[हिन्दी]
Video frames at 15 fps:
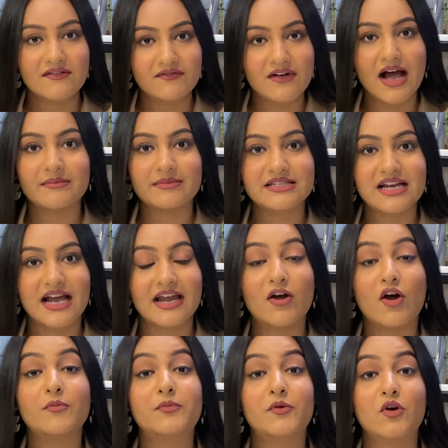वहाँ भी जाएं
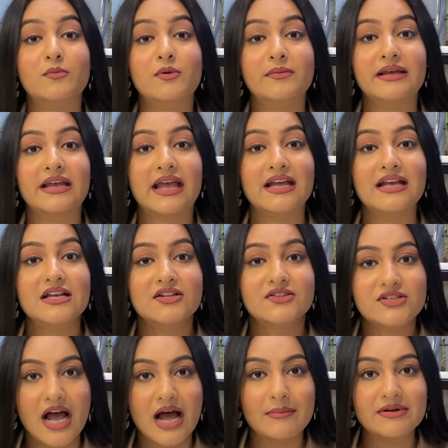और प्रोबो भी है
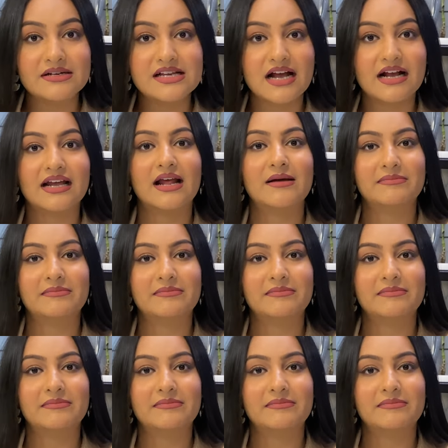जहाँ पर जाकर